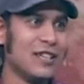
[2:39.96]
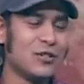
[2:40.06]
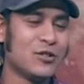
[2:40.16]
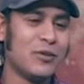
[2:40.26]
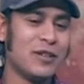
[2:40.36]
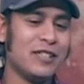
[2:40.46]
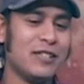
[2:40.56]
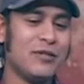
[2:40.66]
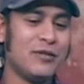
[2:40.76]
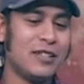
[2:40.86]
সবারই
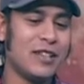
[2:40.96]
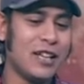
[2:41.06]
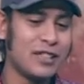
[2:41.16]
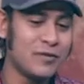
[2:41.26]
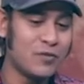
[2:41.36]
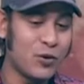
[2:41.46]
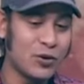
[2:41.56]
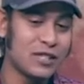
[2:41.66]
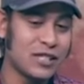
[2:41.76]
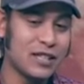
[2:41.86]
ওই রাতের পর
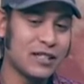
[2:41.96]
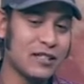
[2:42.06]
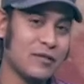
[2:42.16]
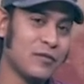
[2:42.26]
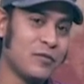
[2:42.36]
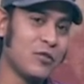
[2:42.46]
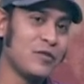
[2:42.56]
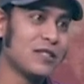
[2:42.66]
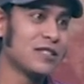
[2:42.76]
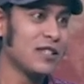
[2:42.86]
যে একটা
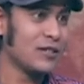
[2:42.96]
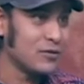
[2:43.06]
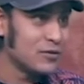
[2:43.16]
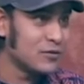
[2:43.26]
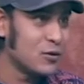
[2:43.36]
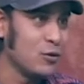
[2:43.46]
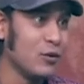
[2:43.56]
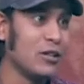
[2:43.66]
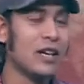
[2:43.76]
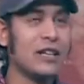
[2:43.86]
পরিবেশটা একটু
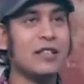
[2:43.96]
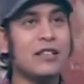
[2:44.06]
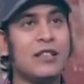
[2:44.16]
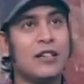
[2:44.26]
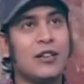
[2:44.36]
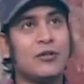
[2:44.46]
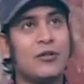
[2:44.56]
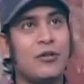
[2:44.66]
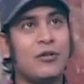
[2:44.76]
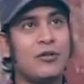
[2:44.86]
কুল থাকে
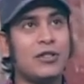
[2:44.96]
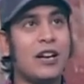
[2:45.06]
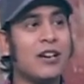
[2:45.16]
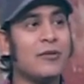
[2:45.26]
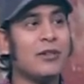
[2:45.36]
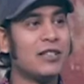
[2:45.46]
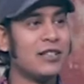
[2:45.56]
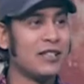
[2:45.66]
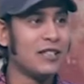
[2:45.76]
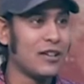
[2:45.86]
তখন ঠান্ডা
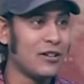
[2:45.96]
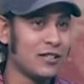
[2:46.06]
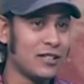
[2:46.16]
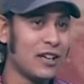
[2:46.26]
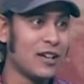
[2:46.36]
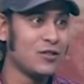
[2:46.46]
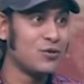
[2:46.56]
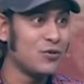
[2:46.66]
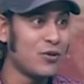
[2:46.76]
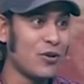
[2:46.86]
মাথায় দেখলে একটা গান
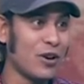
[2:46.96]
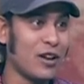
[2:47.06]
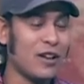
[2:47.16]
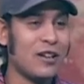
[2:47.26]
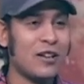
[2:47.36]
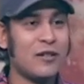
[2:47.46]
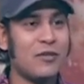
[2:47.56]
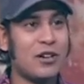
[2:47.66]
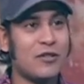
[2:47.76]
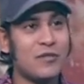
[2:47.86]
সুর করা
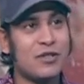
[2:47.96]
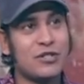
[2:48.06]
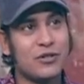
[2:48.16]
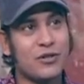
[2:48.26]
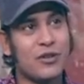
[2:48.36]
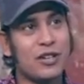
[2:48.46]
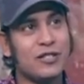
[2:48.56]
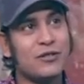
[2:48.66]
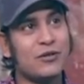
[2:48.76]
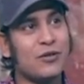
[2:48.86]
বা কম্পোজিশন করা এই
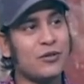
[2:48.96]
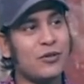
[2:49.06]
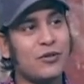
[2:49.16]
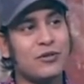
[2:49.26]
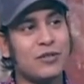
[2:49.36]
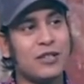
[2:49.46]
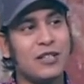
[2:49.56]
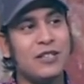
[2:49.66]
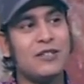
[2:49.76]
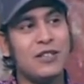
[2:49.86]
জিনিসগুলো তখন
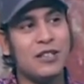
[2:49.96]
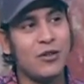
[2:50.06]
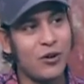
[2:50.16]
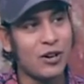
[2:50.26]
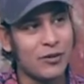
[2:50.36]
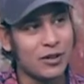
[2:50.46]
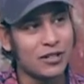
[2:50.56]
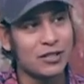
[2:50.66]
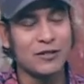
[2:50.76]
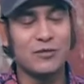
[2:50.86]
ইজিলি হয় আমার
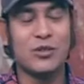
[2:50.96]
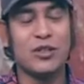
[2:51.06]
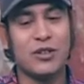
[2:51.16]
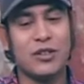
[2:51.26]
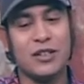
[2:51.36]
কাছে মনে হয়